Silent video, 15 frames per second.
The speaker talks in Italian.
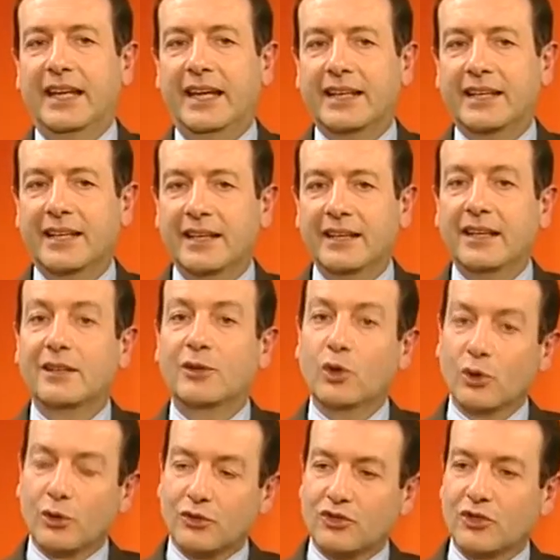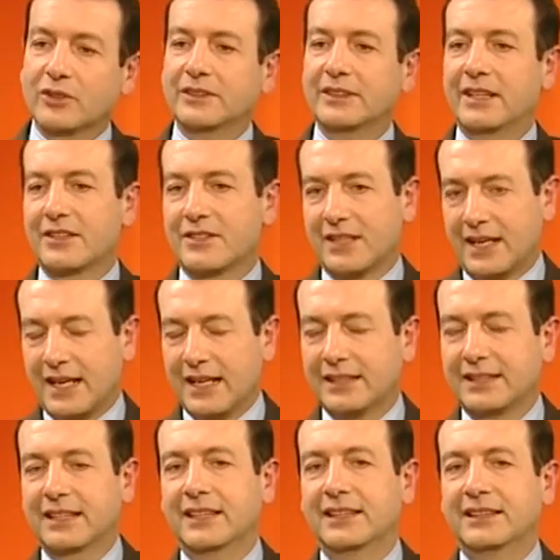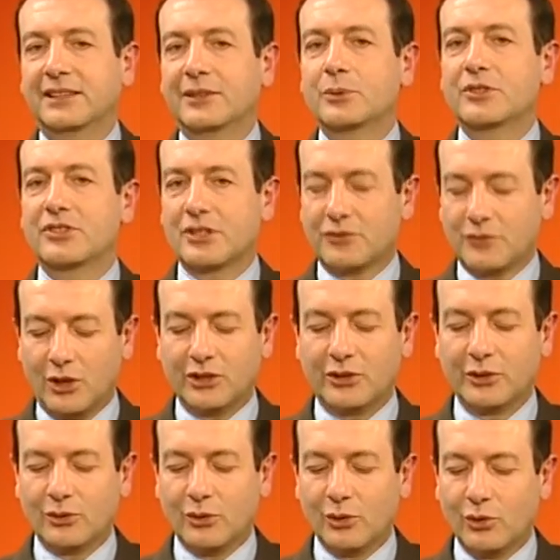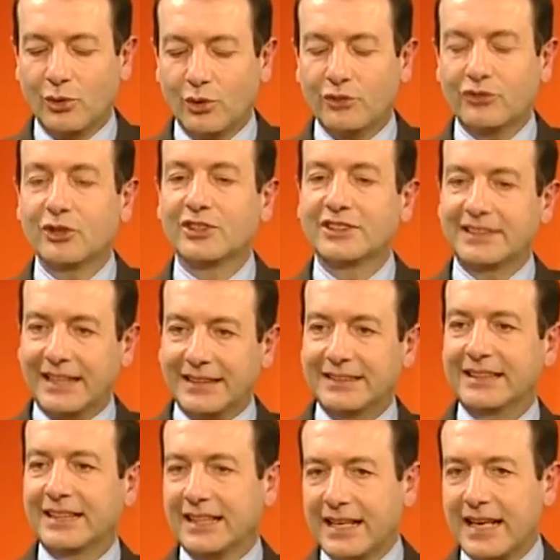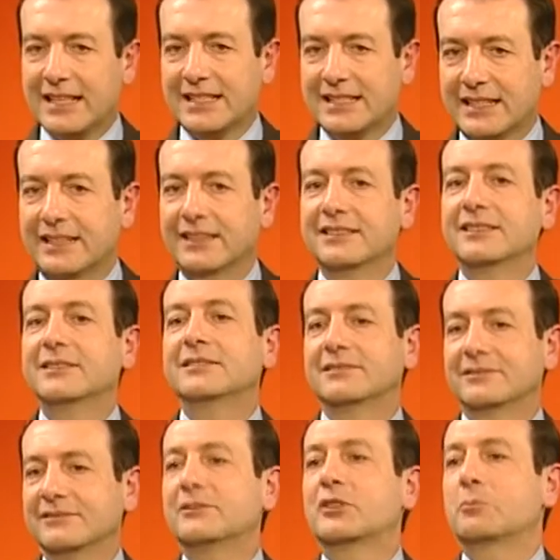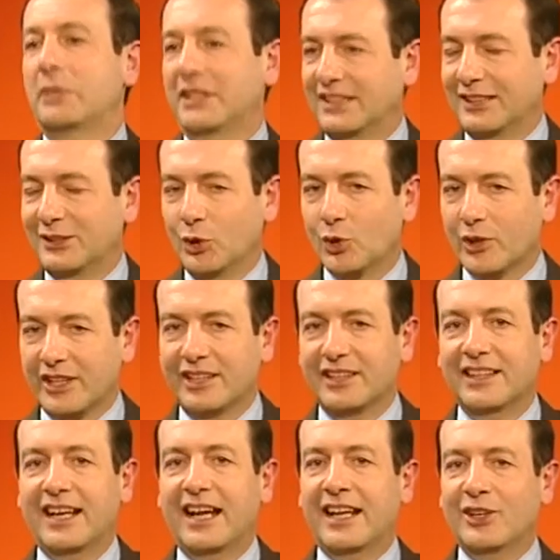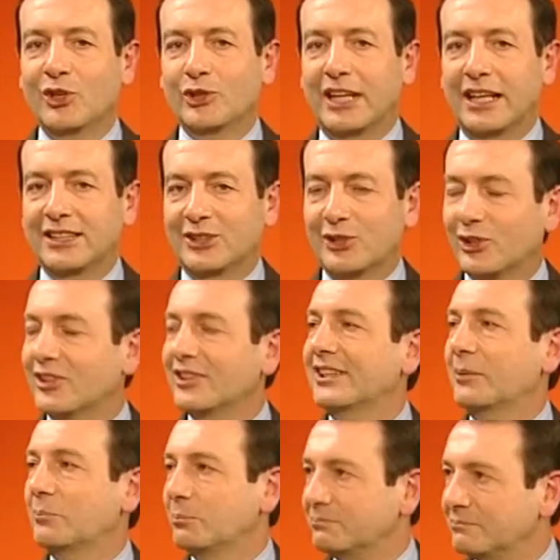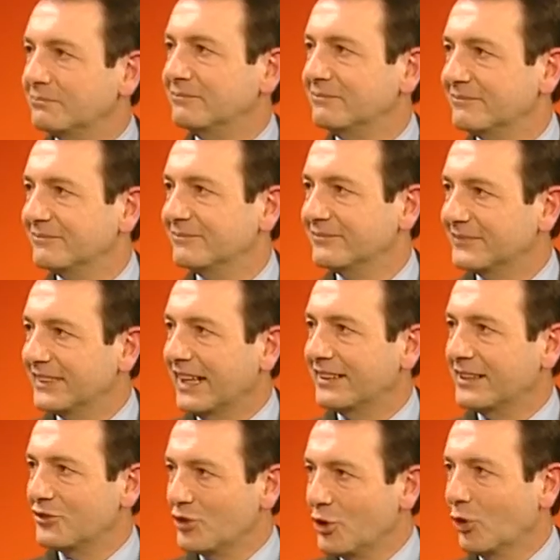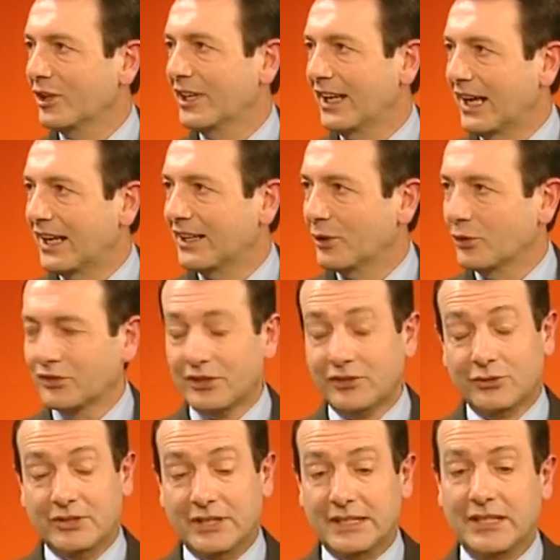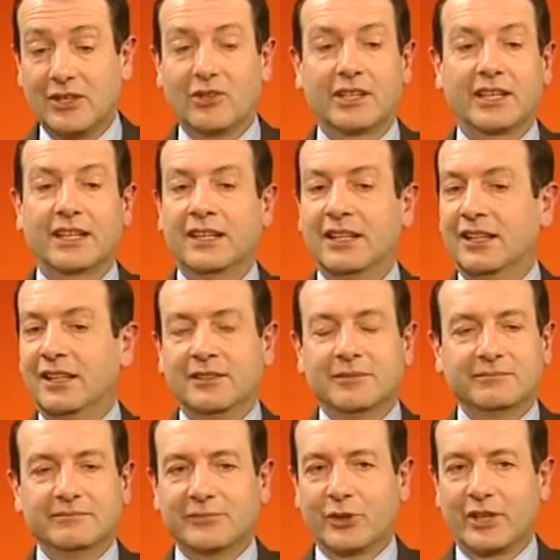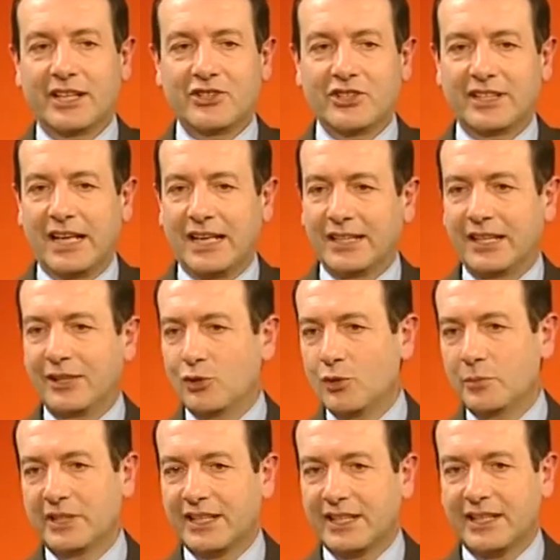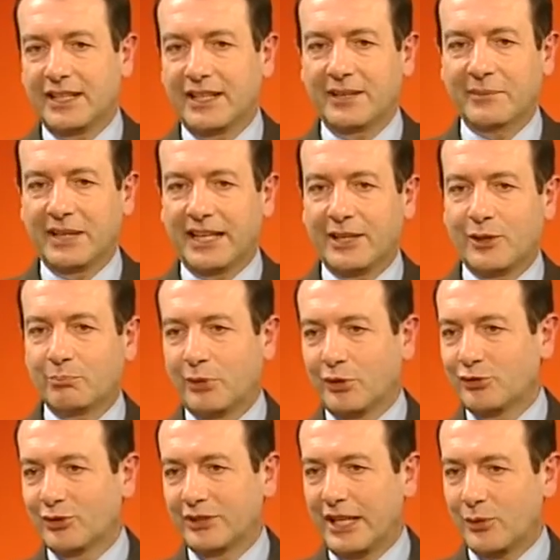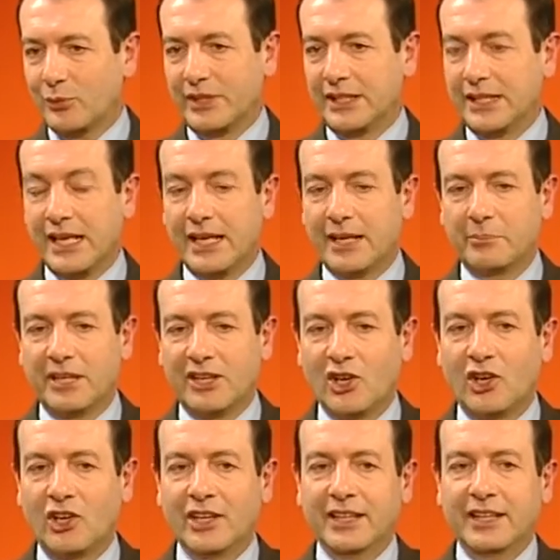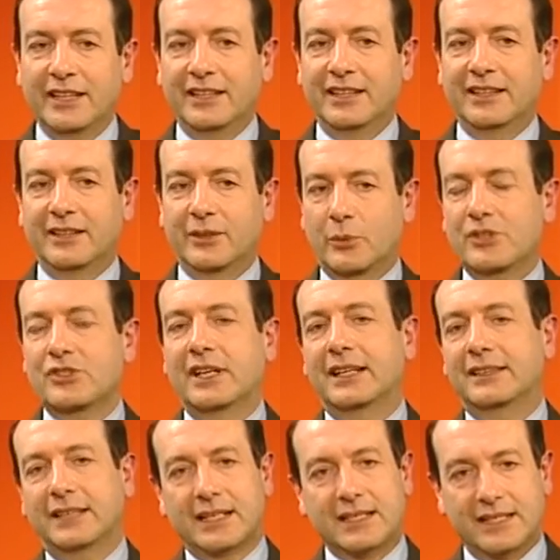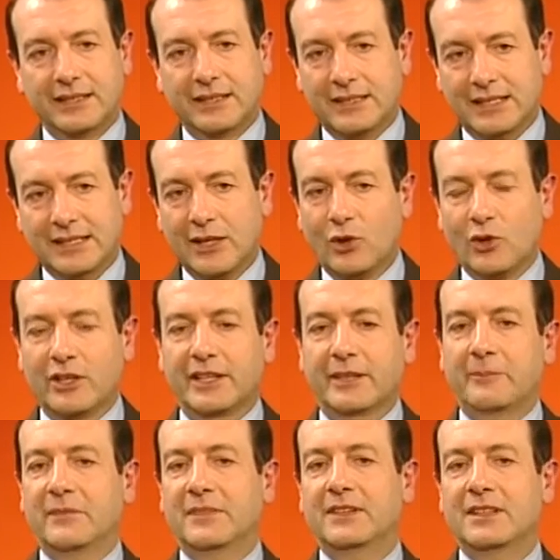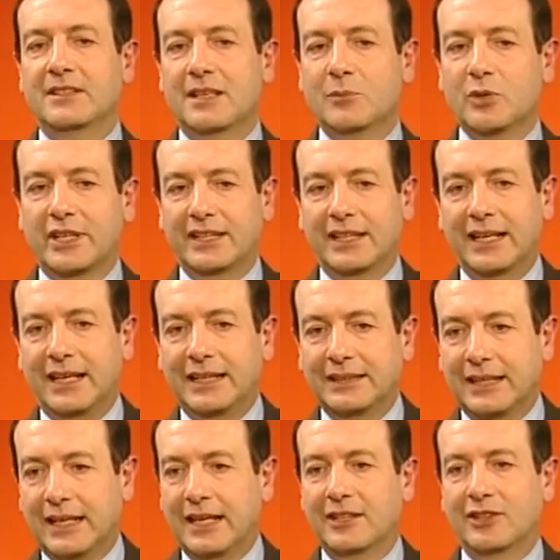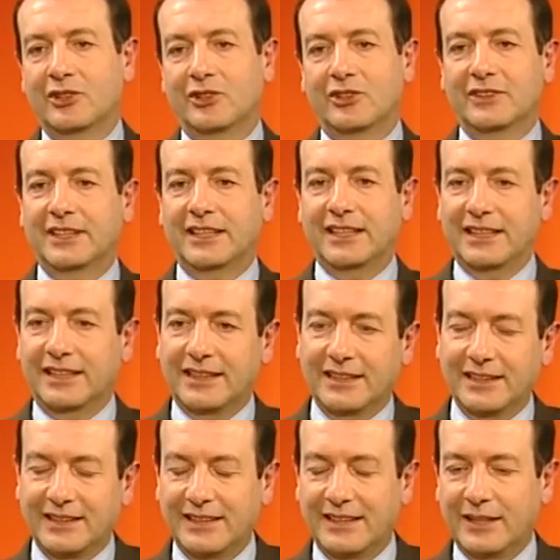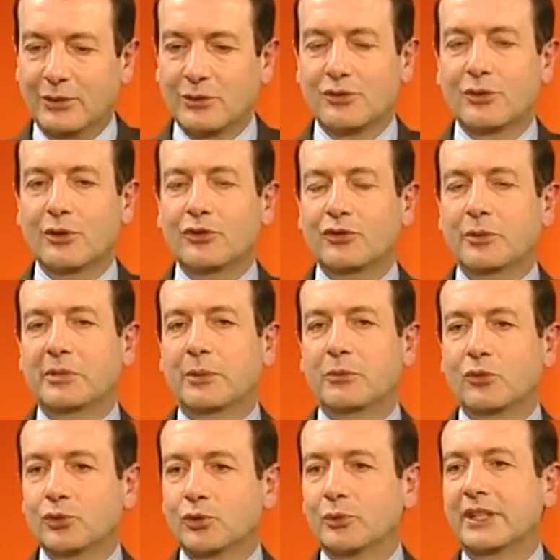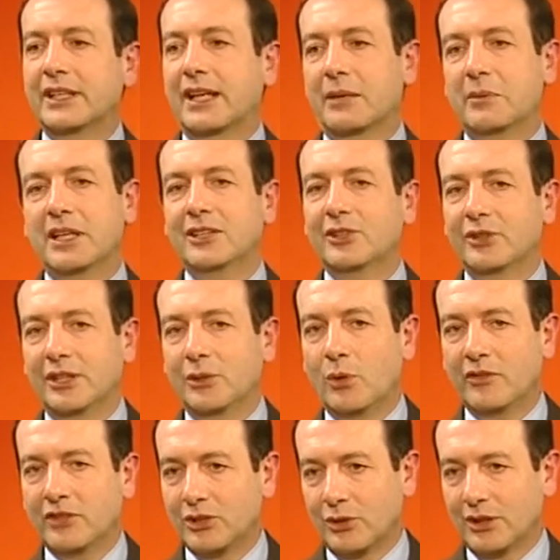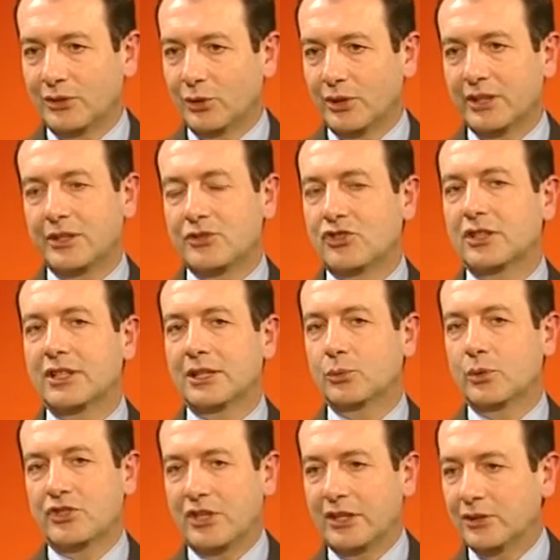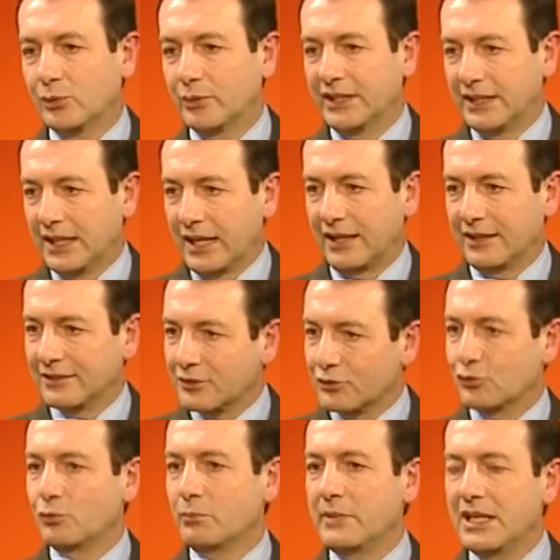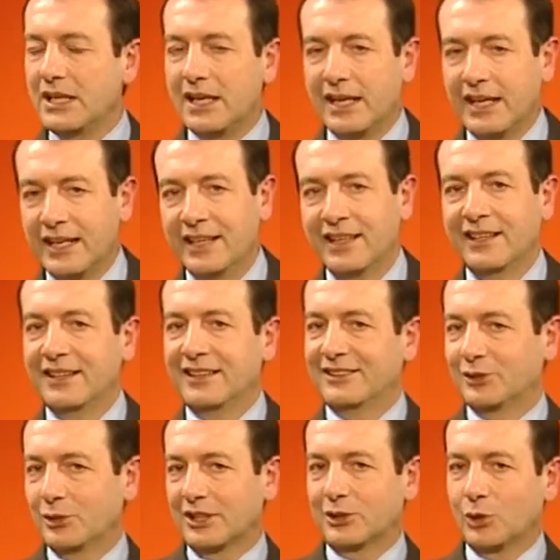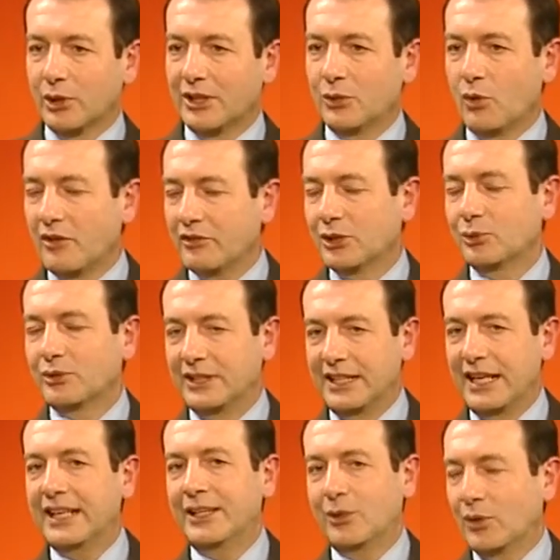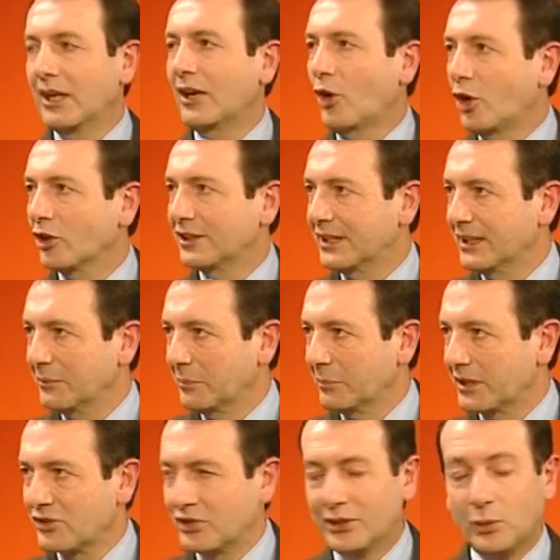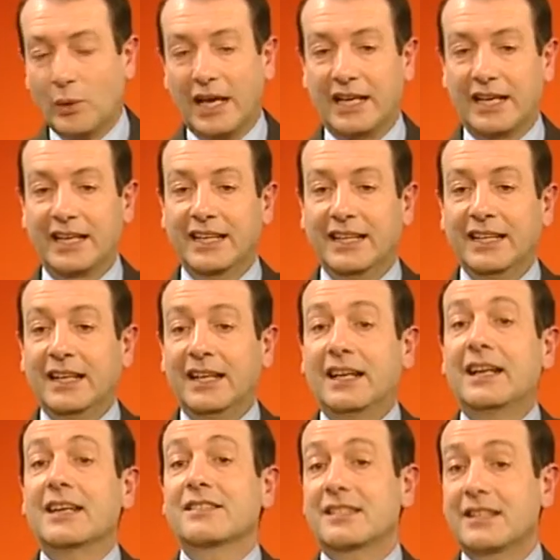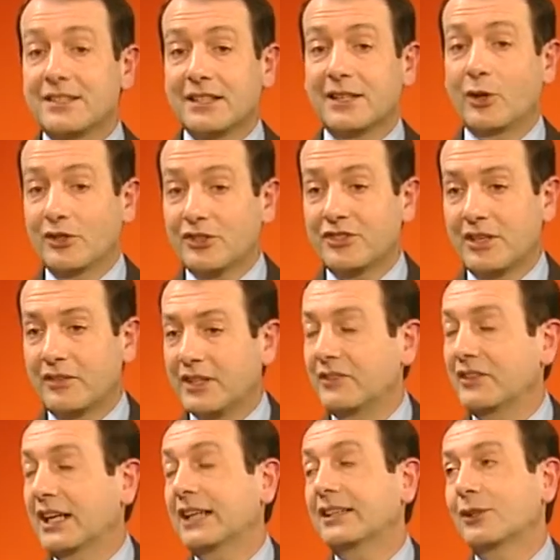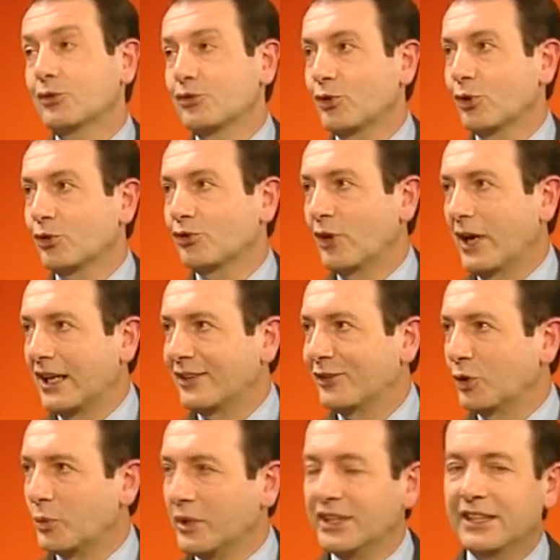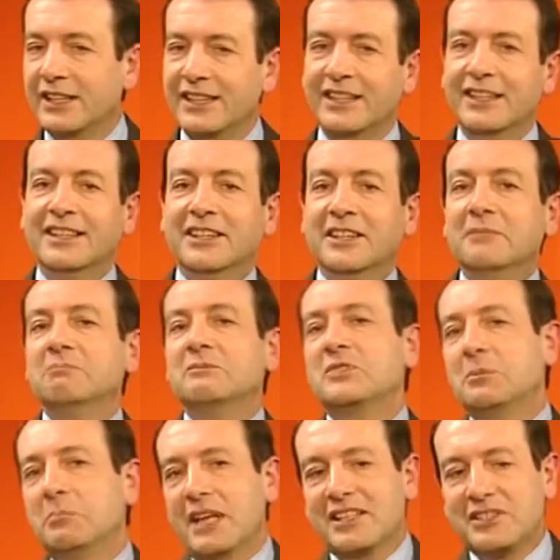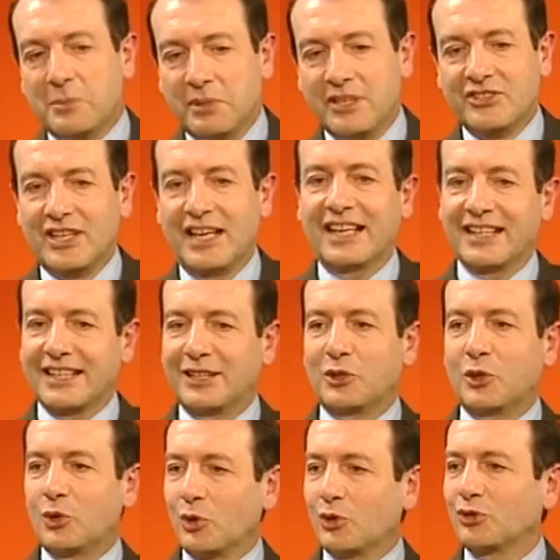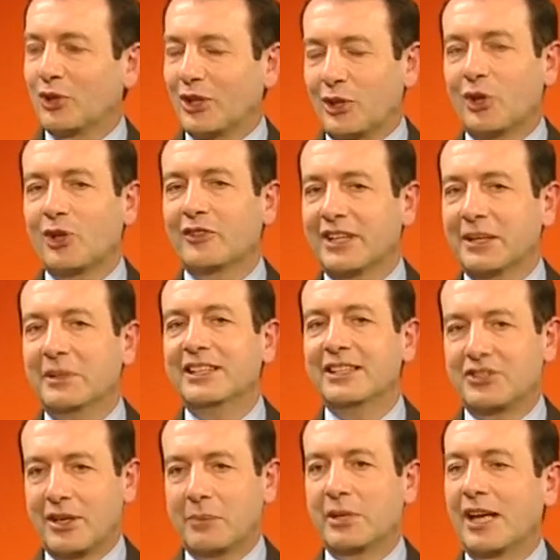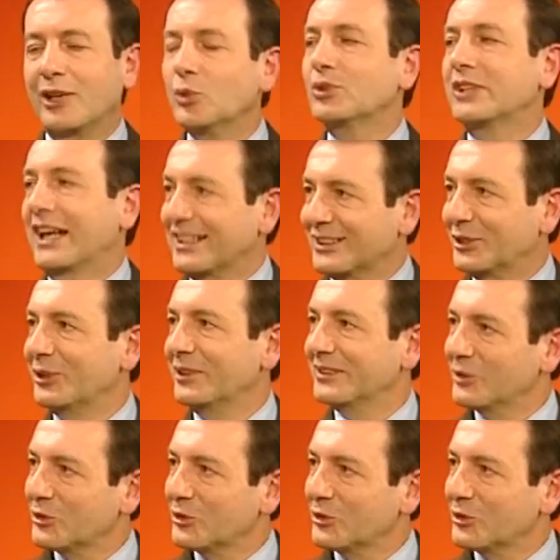è che nel corso delle serate in cui si è svolto il concorso, tanti ragazzi, spettatori, hanno dato la possibilità adesione alla mhm. nostra associazione. Vorrei citare dei numeri che magari possono dare un'idea, però eh, questa è la terza edizione. Diciamo che dall'altro anno all'anno scorso abbiamo avuto un incremento dei nuovi donatori di circa 200 unità, su 1000 donatori nuovi tutti gli anni è una ottima percentuale. Eh sì. La stessa cosa si è verificata lo scorso anno, quindi ci piace pensare che il concorso Canoro veramente ci abbia aiutato